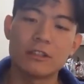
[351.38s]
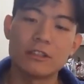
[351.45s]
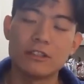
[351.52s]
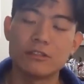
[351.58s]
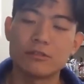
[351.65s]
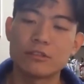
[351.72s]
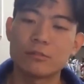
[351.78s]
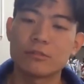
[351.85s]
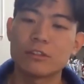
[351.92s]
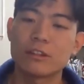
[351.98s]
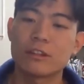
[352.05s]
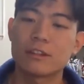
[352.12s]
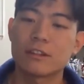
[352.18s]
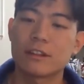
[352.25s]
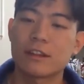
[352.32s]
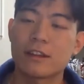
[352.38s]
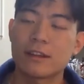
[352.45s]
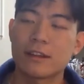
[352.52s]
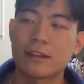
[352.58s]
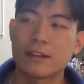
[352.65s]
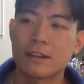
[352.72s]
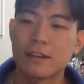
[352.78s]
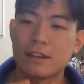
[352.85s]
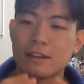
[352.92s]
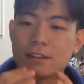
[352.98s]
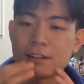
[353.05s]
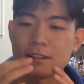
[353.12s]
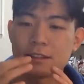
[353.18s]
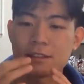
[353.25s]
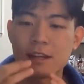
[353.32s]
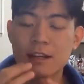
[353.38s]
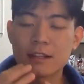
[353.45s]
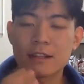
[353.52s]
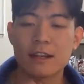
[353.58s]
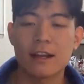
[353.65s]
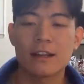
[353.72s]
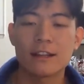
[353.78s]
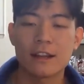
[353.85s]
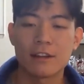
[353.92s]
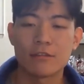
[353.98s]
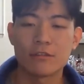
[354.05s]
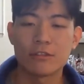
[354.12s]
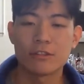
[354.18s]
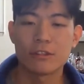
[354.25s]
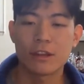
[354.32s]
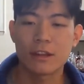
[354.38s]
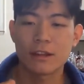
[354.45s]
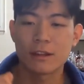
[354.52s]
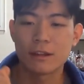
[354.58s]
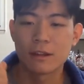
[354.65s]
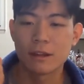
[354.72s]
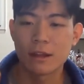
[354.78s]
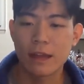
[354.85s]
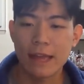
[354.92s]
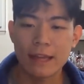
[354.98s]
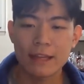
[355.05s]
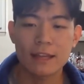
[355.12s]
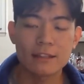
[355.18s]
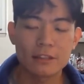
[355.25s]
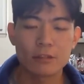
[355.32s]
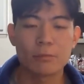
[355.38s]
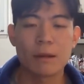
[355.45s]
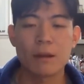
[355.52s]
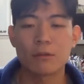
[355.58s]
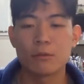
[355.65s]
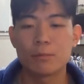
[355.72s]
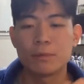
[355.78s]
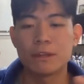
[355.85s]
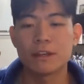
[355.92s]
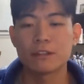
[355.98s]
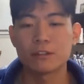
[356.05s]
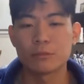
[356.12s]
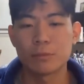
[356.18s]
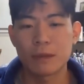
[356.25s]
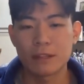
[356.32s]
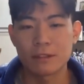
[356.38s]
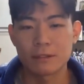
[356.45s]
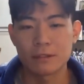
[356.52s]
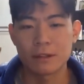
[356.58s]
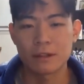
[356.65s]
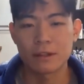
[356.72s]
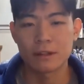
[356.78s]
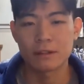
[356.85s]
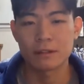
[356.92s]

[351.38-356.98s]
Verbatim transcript: 이중지불이라는 게 이제는 자기 땅 하나 갖고 있는데 A한테도 팔고 B한테도 파는 약간.